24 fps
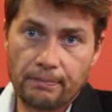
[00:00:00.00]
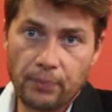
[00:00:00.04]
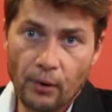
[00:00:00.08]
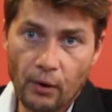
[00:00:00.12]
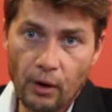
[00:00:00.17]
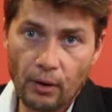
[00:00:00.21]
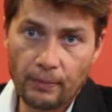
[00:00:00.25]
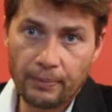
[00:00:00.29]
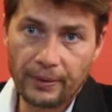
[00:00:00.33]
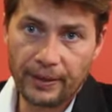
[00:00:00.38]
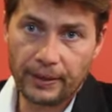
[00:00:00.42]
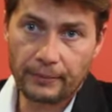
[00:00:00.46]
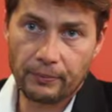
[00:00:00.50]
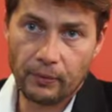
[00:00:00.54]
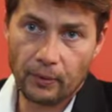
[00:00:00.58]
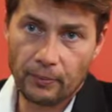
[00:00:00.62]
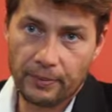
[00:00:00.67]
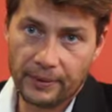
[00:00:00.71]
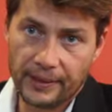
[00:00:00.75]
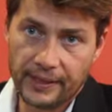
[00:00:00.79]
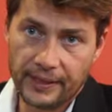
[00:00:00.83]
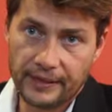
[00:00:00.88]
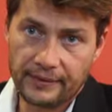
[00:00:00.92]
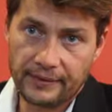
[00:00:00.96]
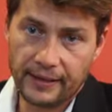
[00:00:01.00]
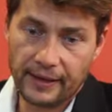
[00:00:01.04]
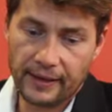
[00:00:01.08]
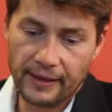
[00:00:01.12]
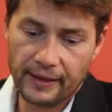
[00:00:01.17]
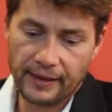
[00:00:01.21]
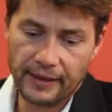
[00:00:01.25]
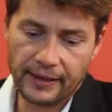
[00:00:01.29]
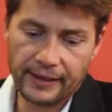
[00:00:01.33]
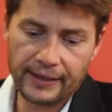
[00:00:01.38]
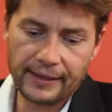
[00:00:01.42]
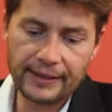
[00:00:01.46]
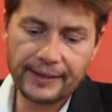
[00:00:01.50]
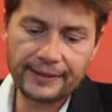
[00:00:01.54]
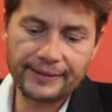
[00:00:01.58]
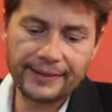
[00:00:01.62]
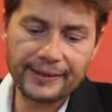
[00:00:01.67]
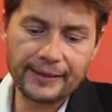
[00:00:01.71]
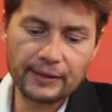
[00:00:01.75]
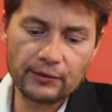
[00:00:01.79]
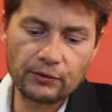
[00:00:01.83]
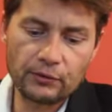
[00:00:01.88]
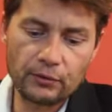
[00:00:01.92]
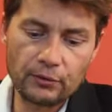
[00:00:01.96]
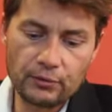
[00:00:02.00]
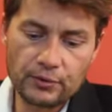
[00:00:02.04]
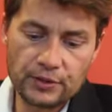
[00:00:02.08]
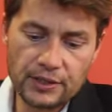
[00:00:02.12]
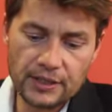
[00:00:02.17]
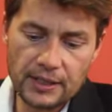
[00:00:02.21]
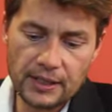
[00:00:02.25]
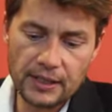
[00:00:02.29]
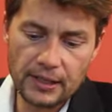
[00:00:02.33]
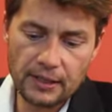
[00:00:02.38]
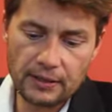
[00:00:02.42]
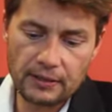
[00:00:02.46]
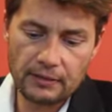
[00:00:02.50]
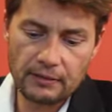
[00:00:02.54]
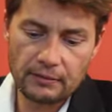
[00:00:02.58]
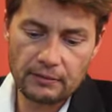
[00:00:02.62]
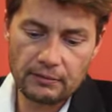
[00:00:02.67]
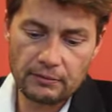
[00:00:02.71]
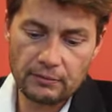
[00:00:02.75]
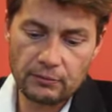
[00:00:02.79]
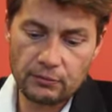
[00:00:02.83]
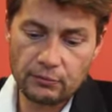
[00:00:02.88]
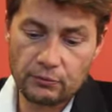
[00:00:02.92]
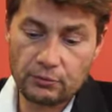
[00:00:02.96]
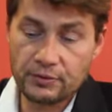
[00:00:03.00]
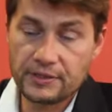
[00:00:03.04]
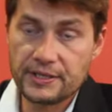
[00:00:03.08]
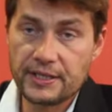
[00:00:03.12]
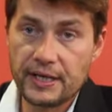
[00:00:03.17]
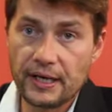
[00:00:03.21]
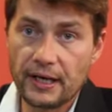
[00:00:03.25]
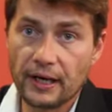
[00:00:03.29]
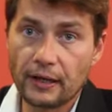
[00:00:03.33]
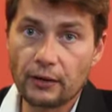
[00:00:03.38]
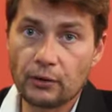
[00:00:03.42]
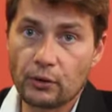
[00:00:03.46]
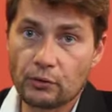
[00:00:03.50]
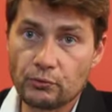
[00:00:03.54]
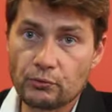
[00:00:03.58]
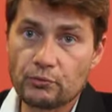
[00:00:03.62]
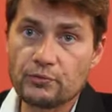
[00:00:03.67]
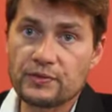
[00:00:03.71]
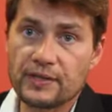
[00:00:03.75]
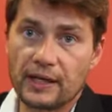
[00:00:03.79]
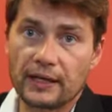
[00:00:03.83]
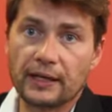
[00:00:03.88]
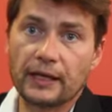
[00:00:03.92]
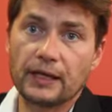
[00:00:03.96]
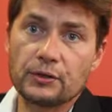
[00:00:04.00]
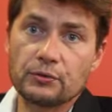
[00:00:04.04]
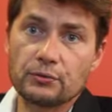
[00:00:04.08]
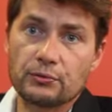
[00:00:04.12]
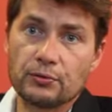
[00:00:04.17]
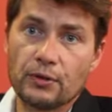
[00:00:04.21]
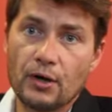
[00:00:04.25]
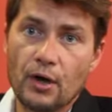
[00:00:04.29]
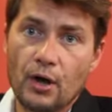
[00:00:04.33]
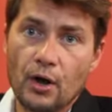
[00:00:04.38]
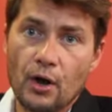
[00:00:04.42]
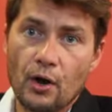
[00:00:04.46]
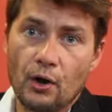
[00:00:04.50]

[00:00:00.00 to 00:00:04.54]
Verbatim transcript: propre et propriétaire et les technologies de tiers que nous agrégeons.